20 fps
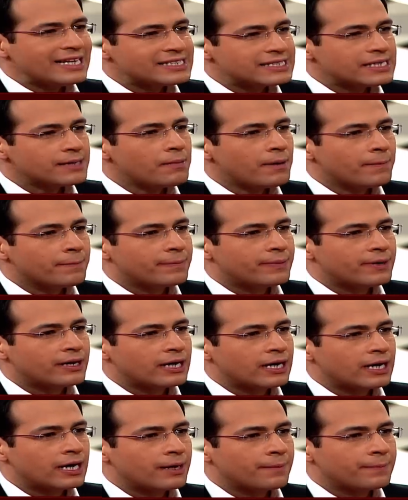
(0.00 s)
السبب
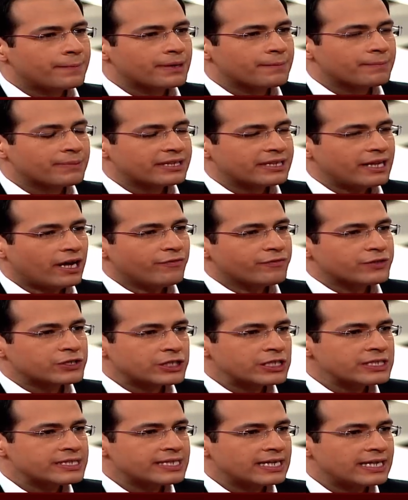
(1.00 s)
آه، بالضعف
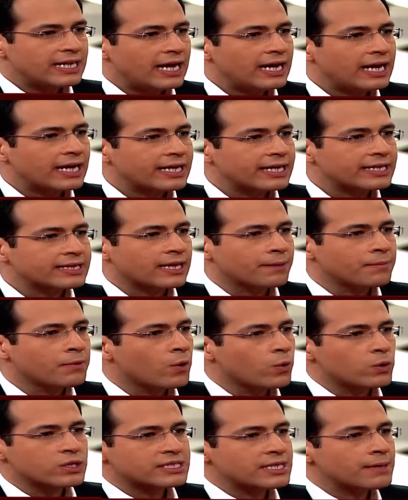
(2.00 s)
الجنسي اللي قال لك اياه
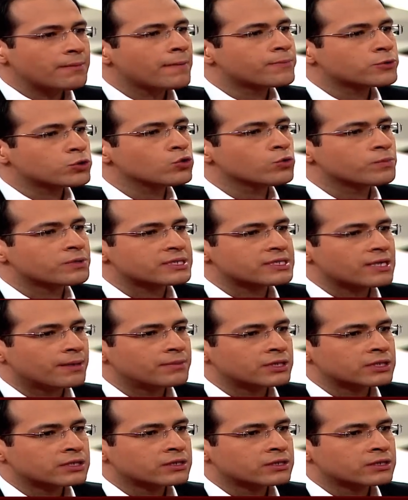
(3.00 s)
الطبيب هو السبب شو بالضبط؟